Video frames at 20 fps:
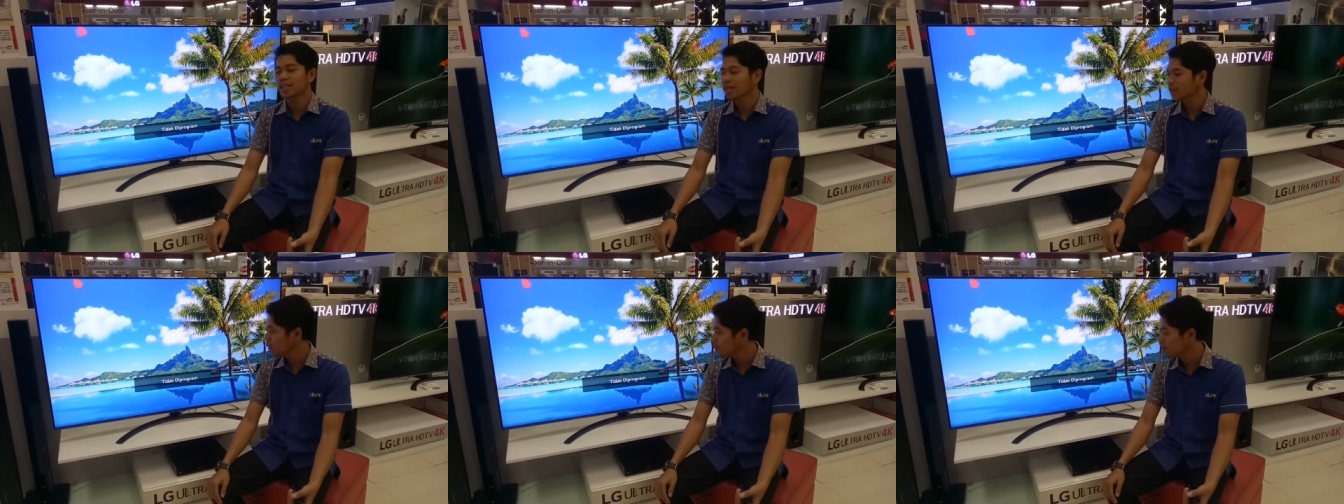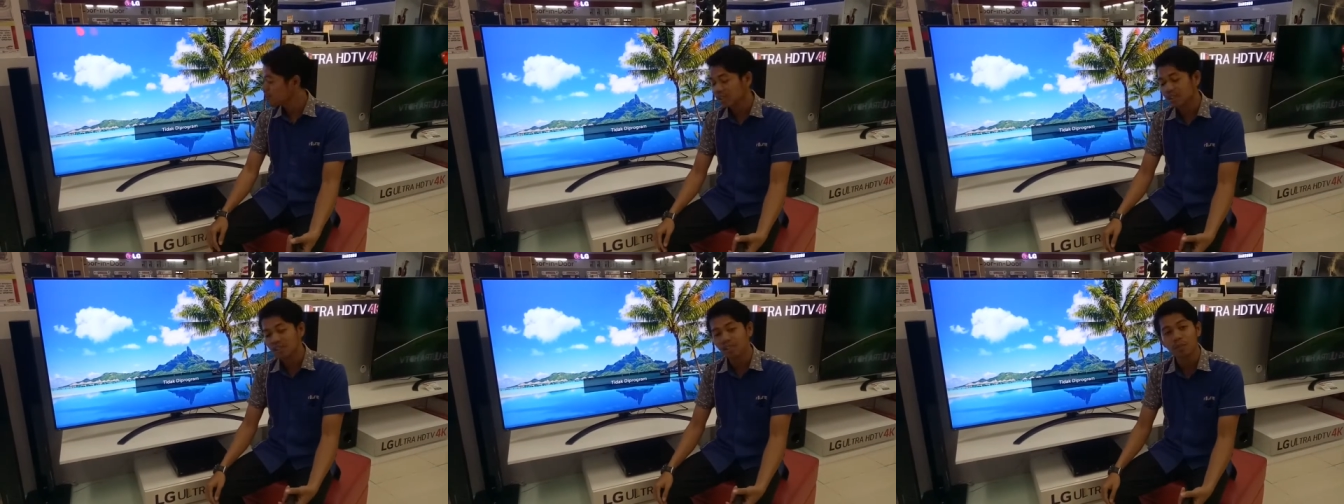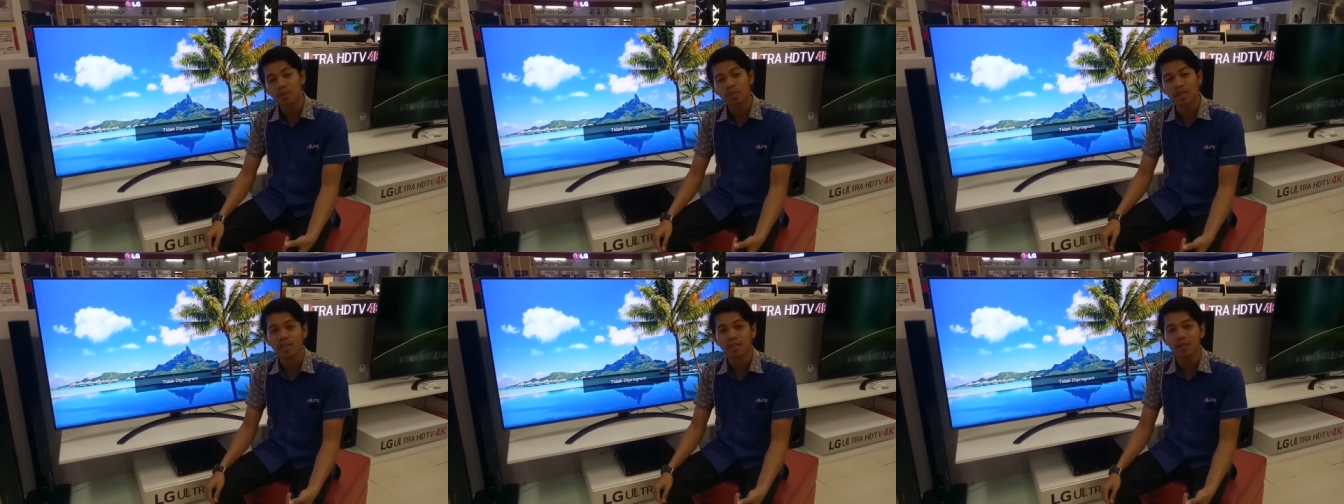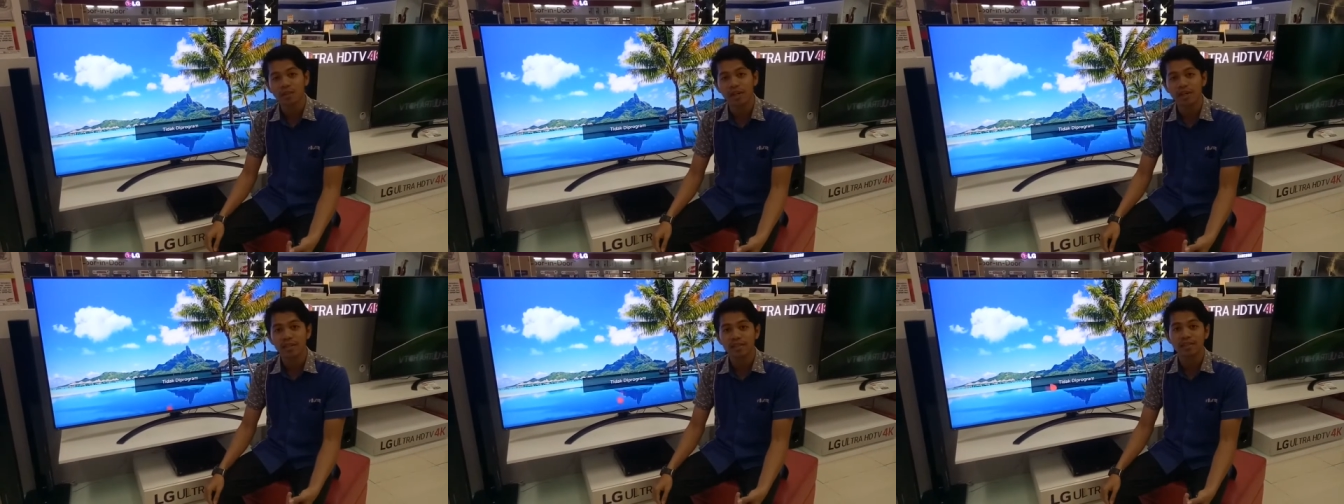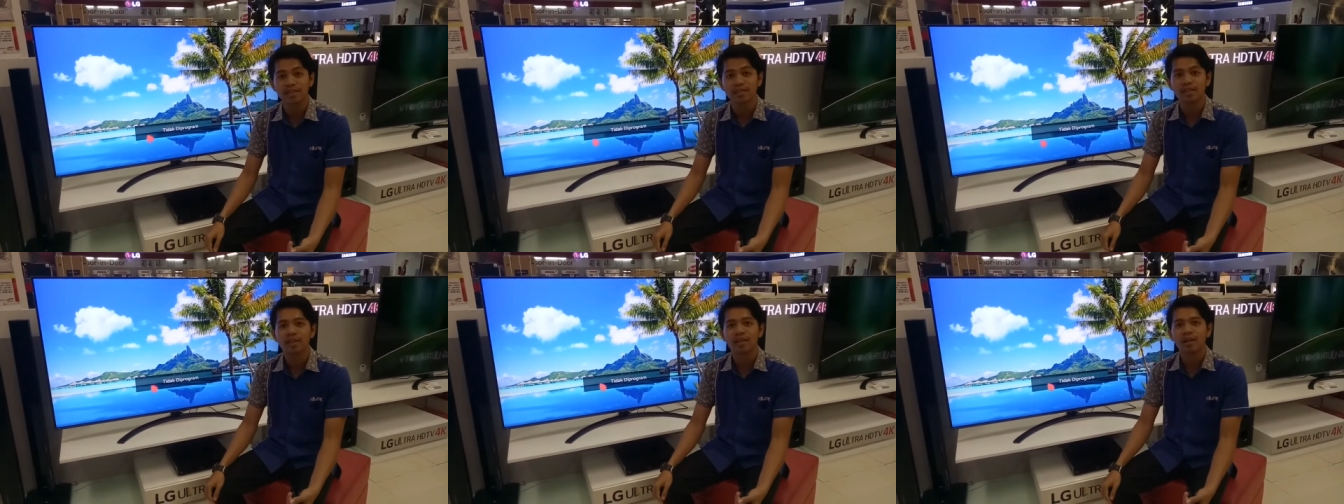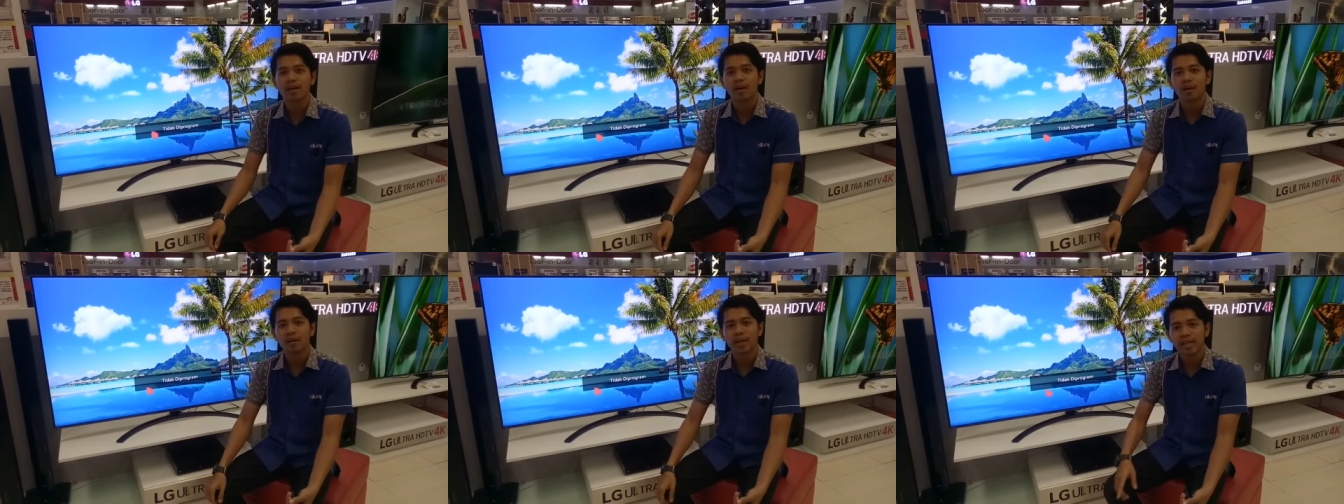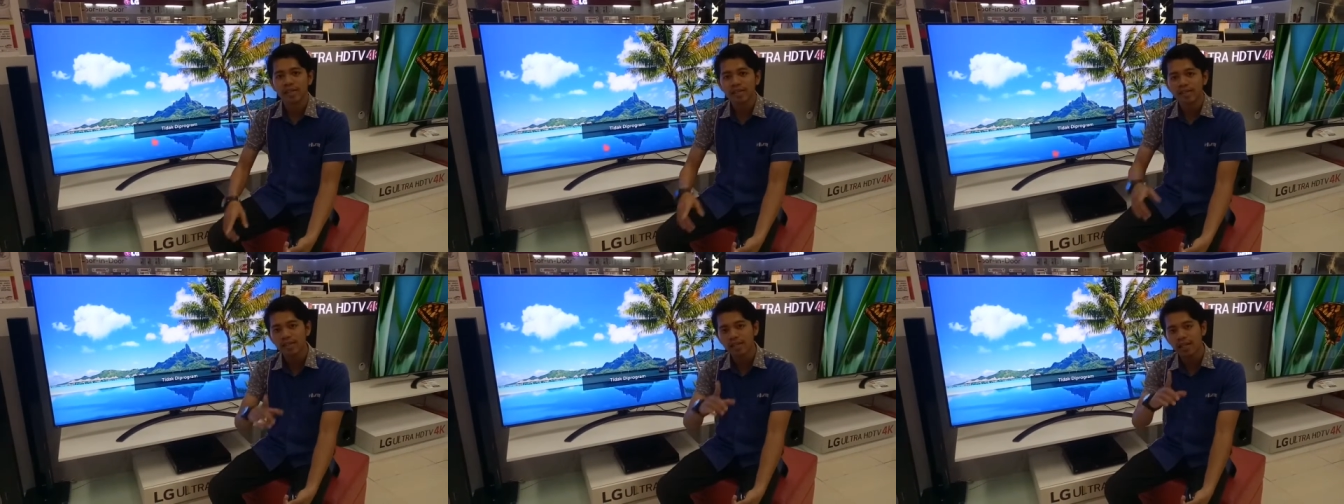TV bisa seperti itu guys?
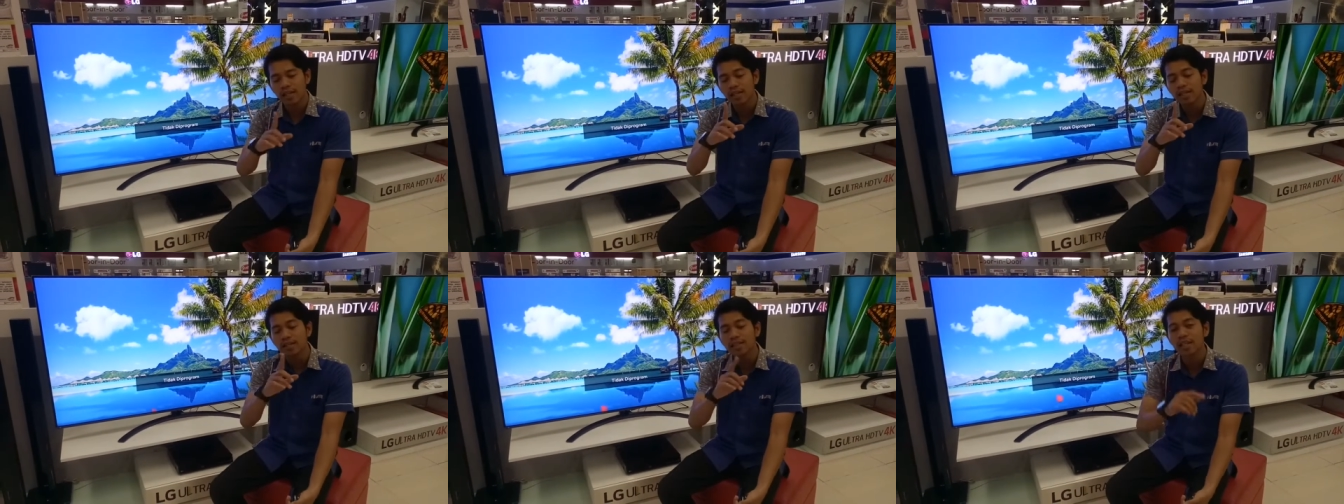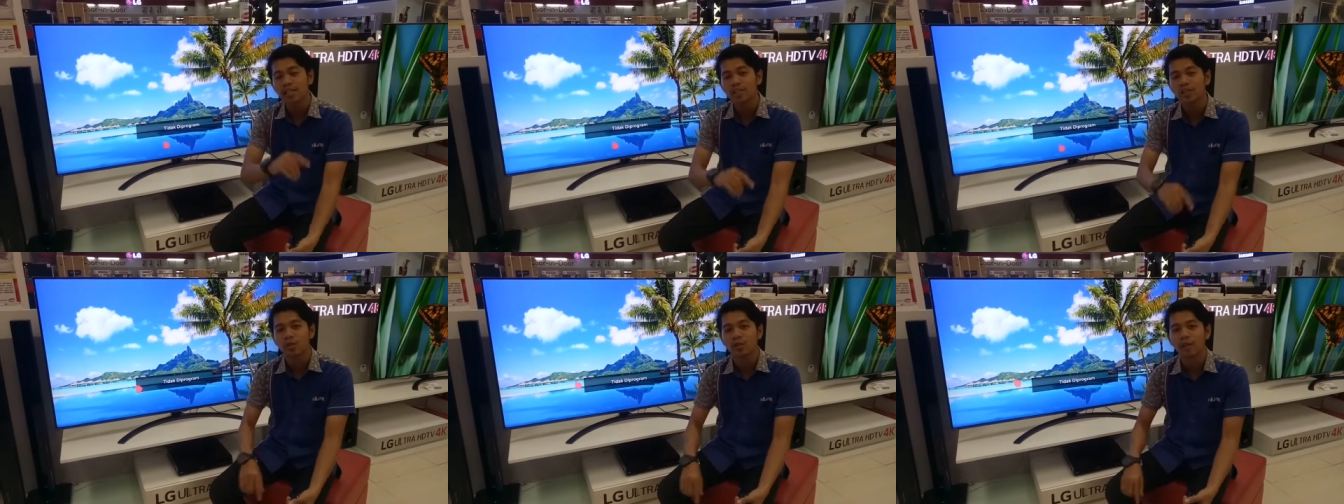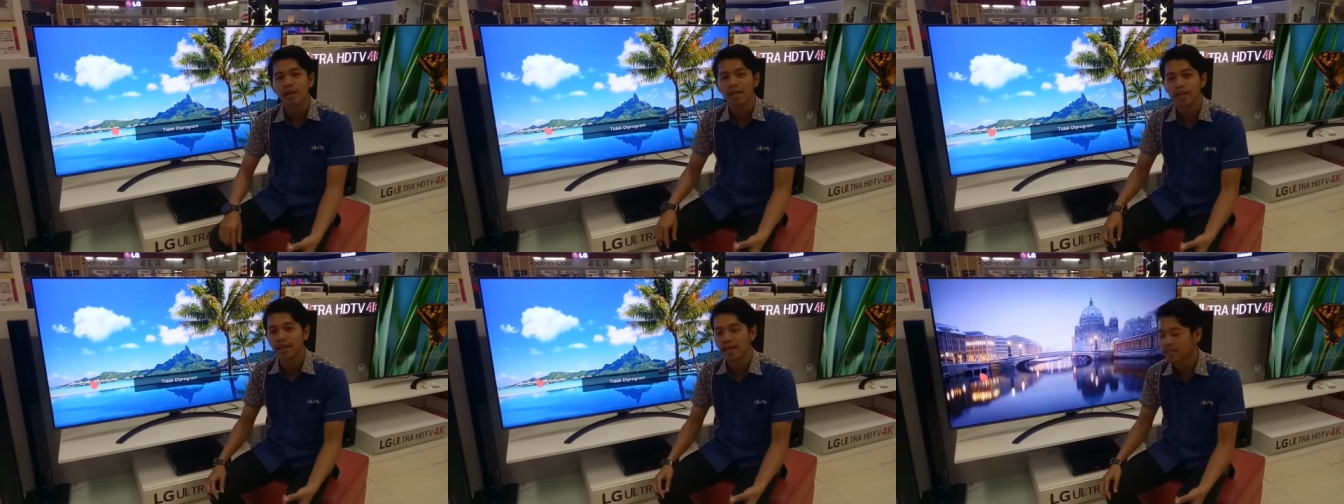Oke, sekarang saya coba